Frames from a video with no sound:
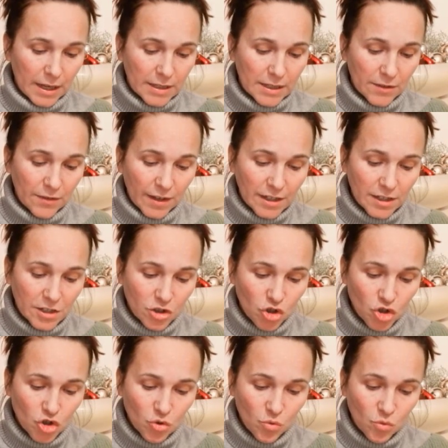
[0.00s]
Die Wellen
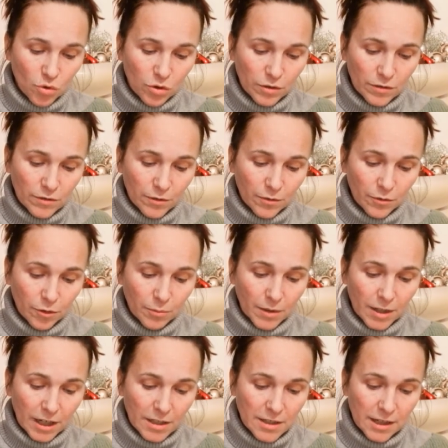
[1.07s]
schlugen vom
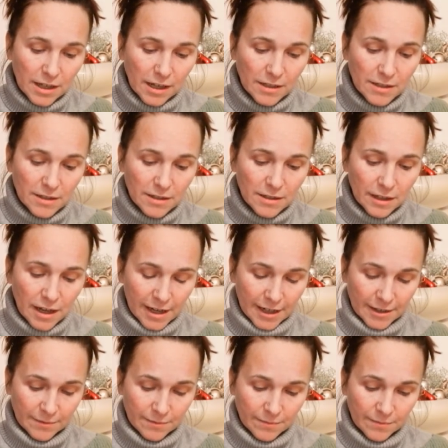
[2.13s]
Kattegat
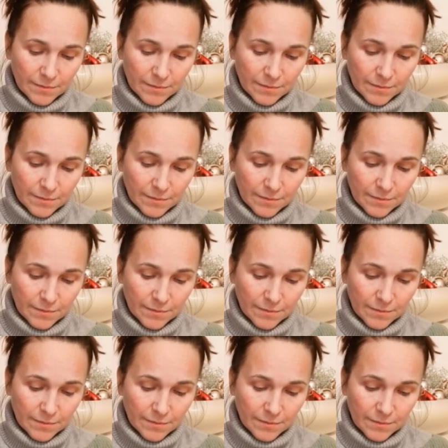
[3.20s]
rein.